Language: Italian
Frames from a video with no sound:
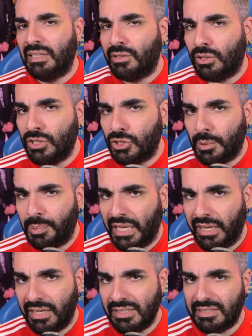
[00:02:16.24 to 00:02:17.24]
il codice
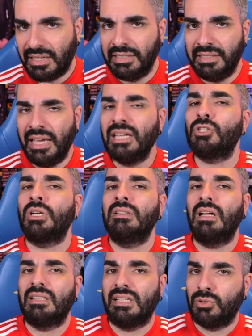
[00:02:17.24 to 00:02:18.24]
player PlayerNSI10,
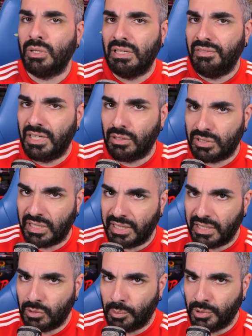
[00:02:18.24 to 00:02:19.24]
andate su il livello segreto
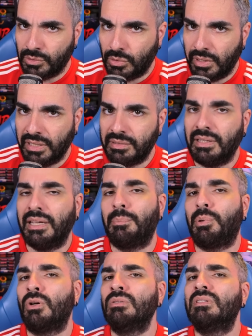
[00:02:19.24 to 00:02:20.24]
Beto.it,
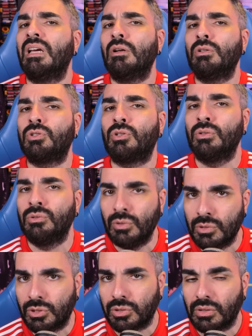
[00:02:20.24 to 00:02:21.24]
pronti allo
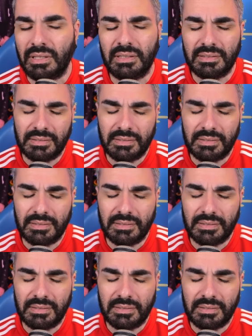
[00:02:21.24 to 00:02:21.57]
scontuccio. Ah,